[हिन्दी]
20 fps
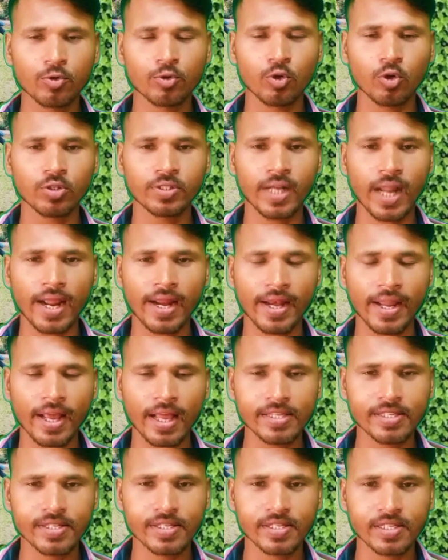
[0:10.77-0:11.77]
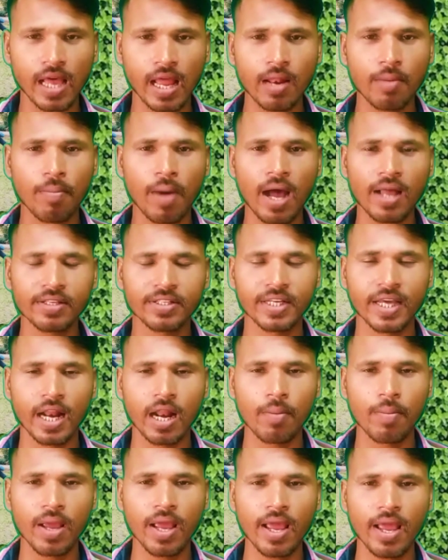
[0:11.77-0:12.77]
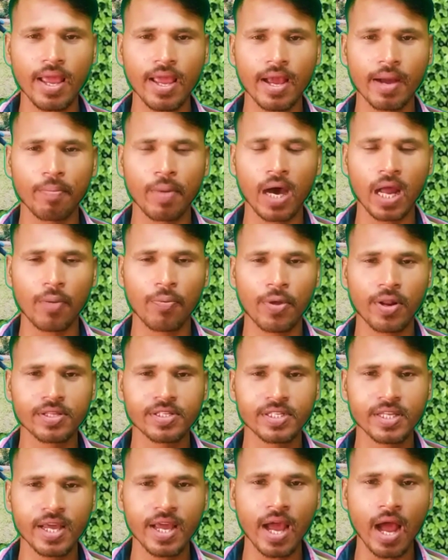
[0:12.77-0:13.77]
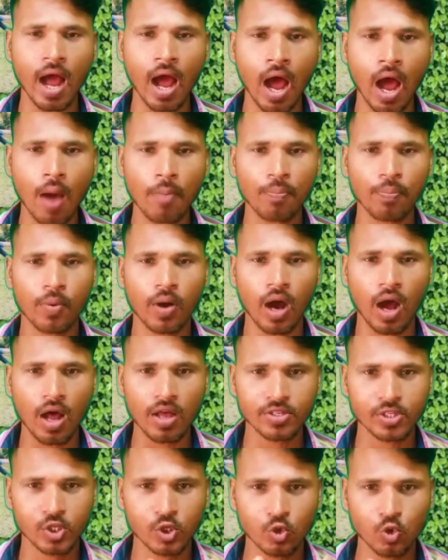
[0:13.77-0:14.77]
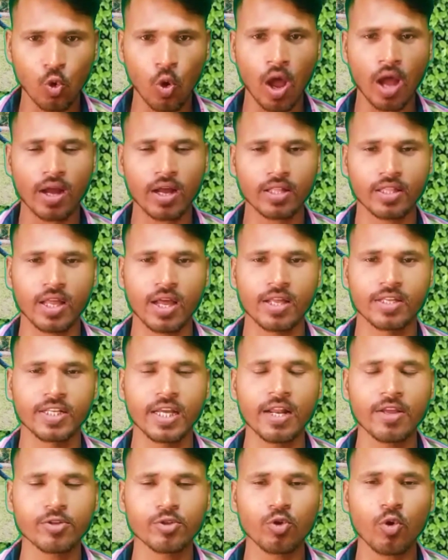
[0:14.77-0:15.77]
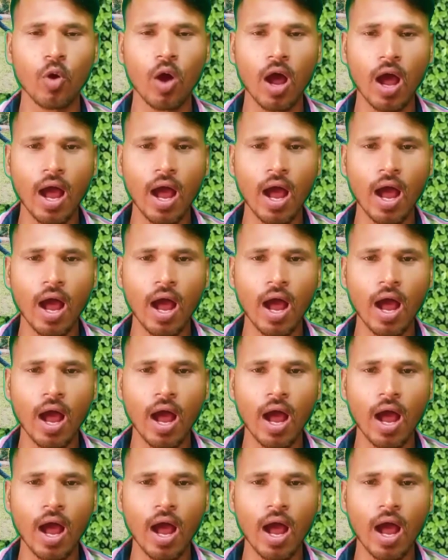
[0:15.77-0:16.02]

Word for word: दोस्तों टेक्निकल सलमान चैनल में एक बार फिर से आपका स्वागत है चलिए सो so,